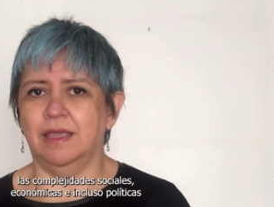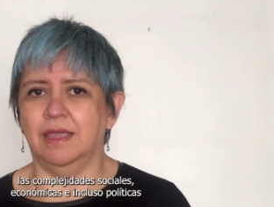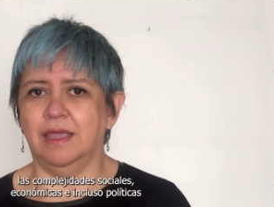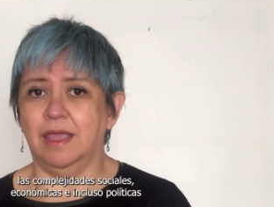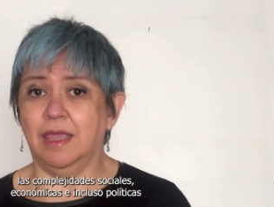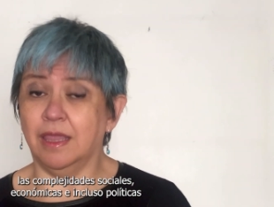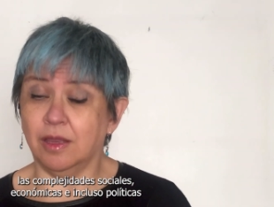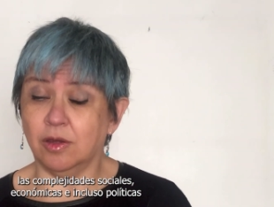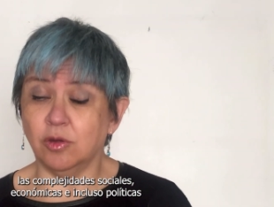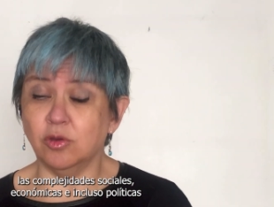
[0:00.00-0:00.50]

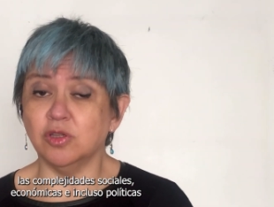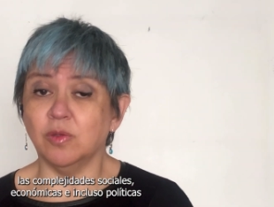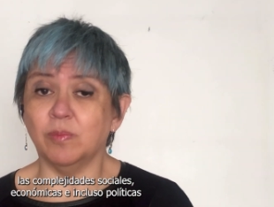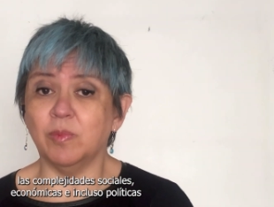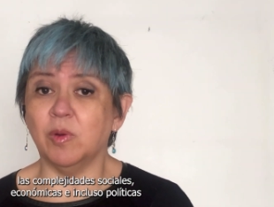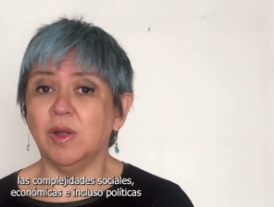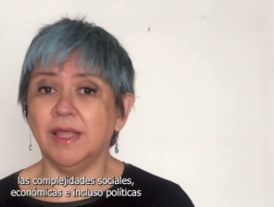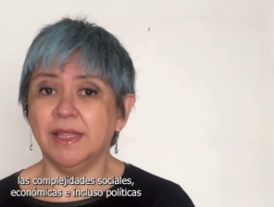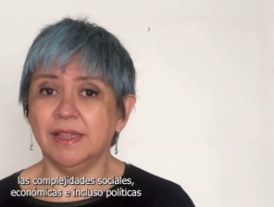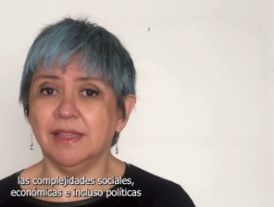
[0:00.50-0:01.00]
e incluso
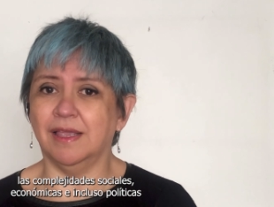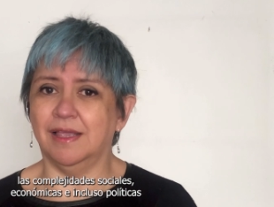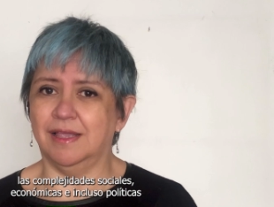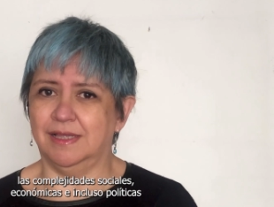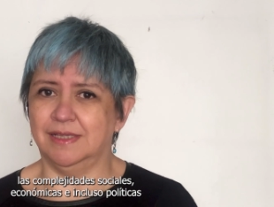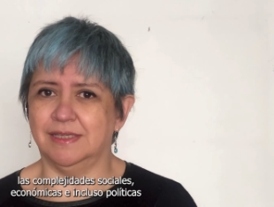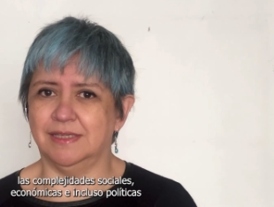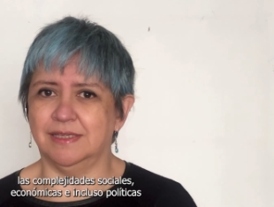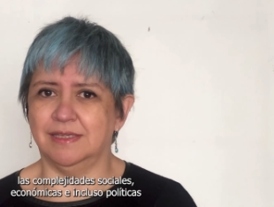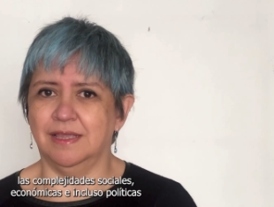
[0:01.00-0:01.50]

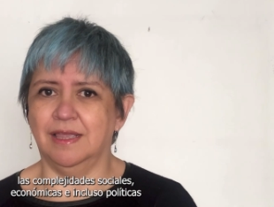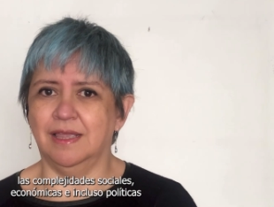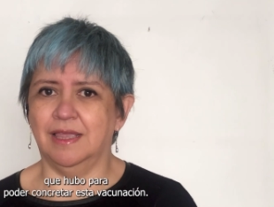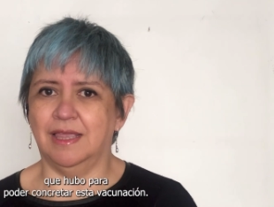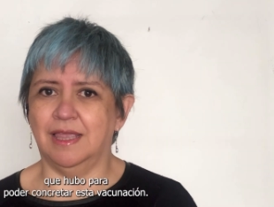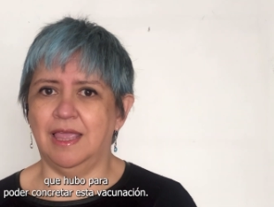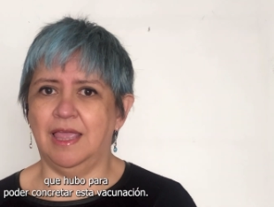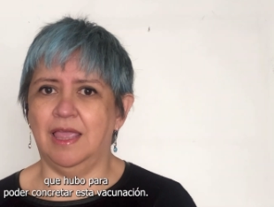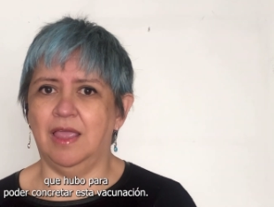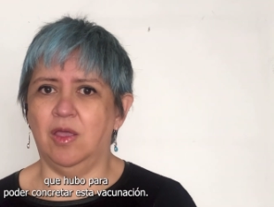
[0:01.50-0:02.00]
políticas
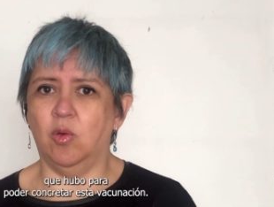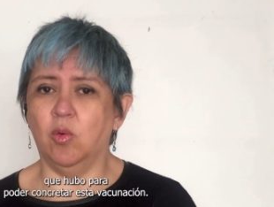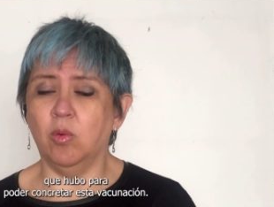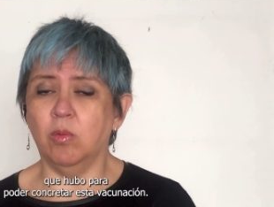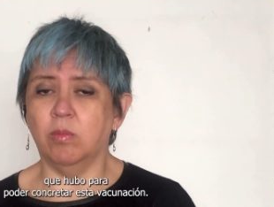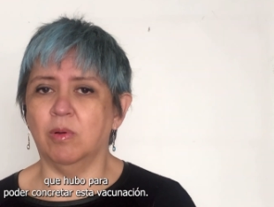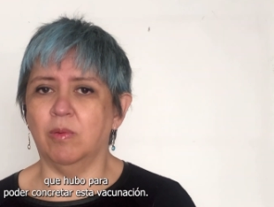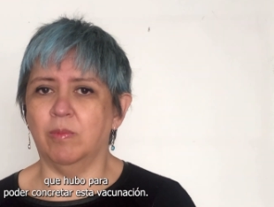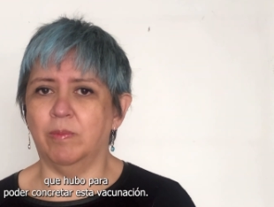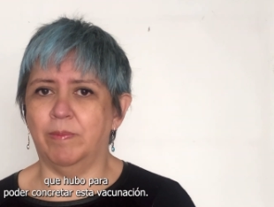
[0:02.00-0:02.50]
que
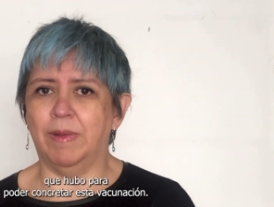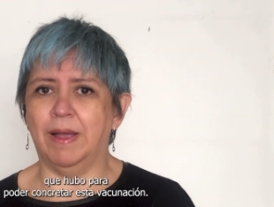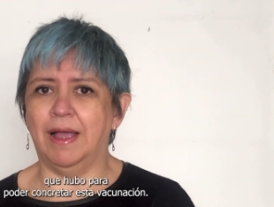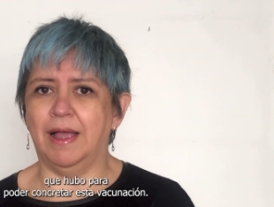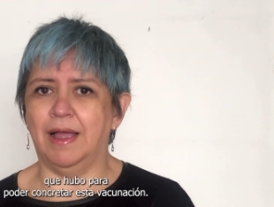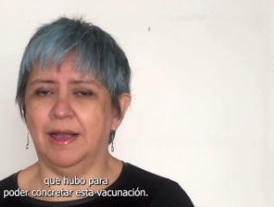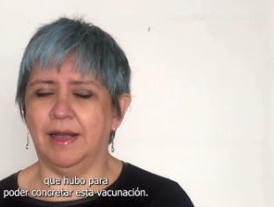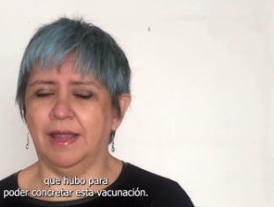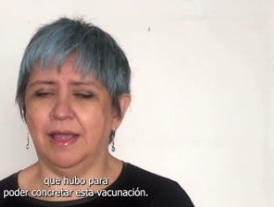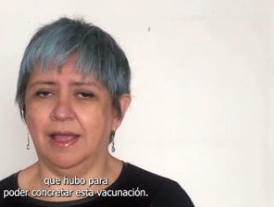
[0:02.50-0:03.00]
hubo
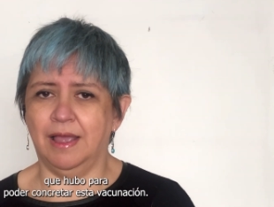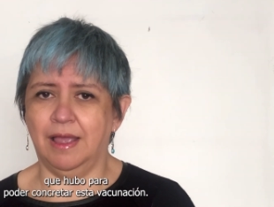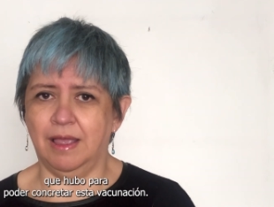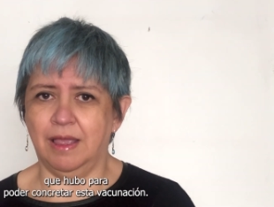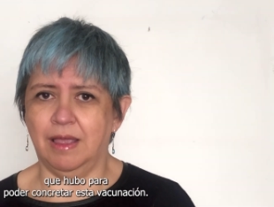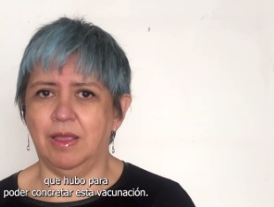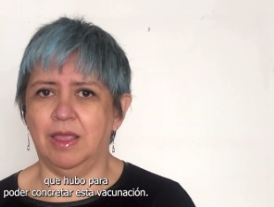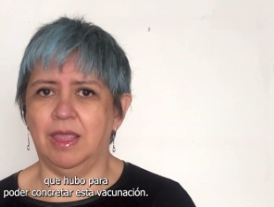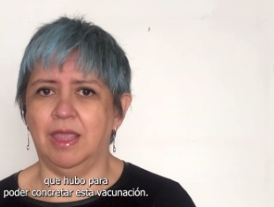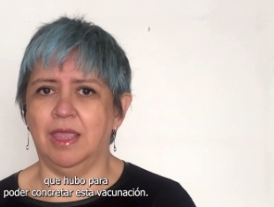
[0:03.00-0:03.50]

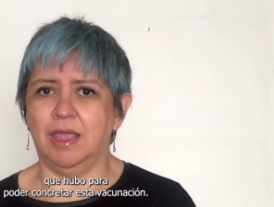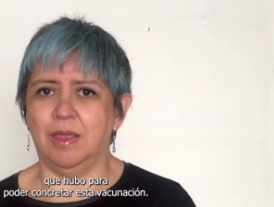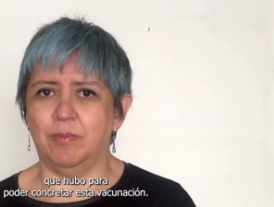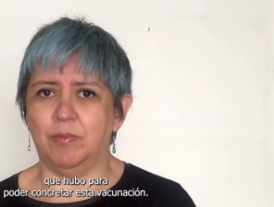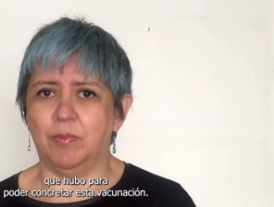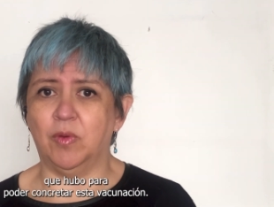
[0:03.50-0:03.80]
para eh,